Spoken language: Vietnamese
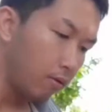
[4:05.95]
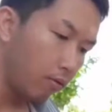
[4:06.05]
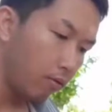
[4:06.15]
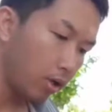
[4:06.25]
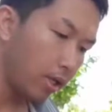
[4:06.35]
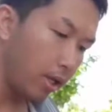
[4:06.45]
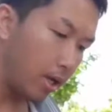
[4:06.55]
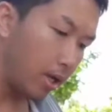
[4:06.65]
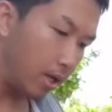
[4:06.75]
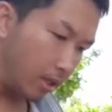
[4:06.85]
Vót cây
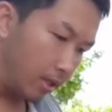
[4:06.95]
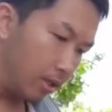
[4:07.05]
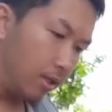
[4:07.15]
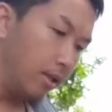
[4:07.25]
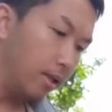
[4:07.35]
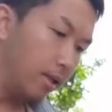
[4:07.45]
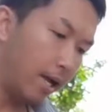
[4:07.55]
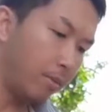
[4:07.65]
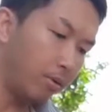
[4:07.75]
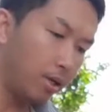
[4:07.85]

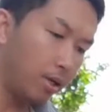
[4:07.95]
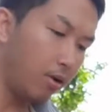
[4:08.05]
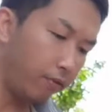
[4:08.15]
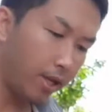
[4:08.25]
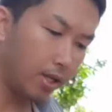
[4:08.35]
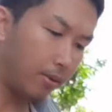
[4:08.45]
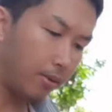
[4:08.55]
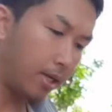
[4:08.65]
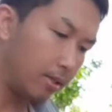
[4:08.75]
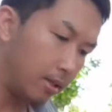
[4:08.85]
lan mỏng mà lâu phết đấy các bạn.